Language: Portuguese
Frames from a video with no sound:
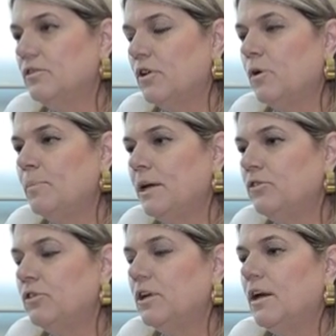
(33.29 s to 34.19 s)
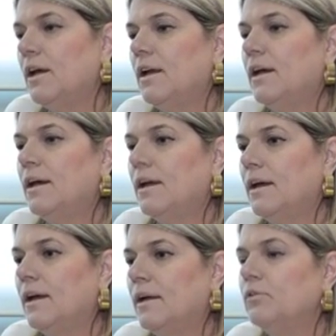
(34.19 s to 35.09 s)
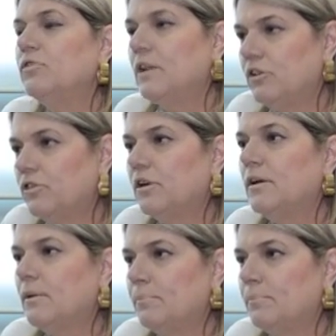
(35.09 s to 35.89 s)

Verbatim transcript: Isso realmente é, nos deixa